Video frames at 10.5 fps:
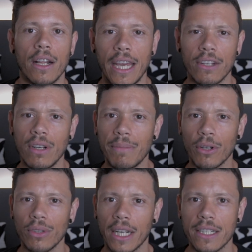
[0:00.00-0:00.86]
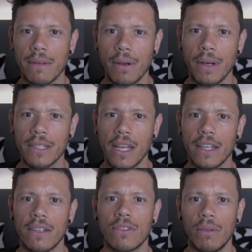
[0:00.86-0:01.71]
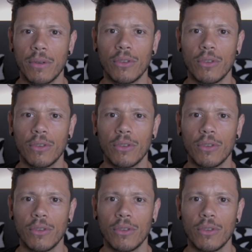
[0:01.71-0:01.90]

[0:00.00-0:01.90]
Es una pregunta que siempre me hacéis, es una